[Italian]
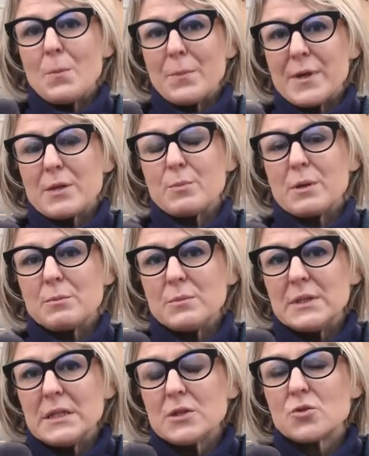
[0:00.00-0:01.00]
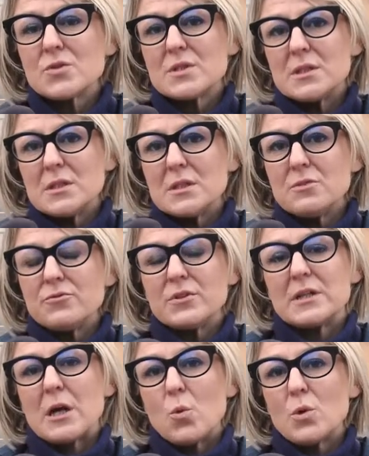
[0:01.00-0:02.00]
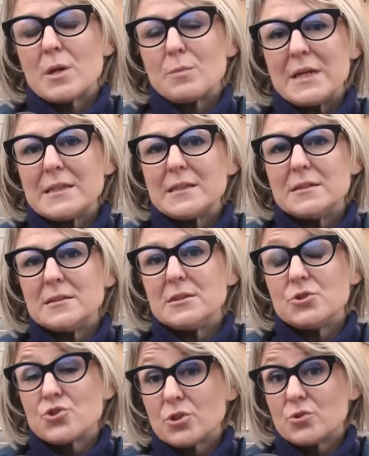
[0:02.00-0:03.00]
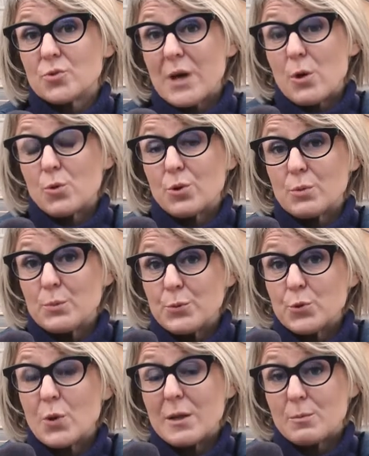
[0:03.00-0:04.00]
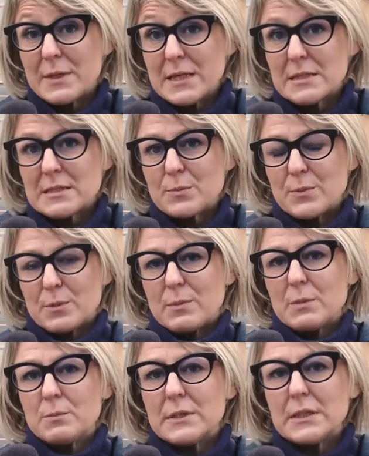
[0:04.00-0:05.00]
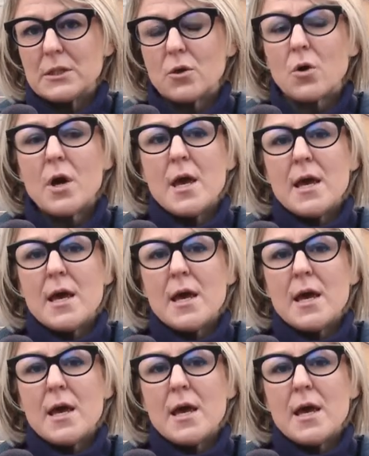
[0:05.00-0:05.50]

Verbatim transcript: per bambino significa una media di 18 euro in più al mese per bambino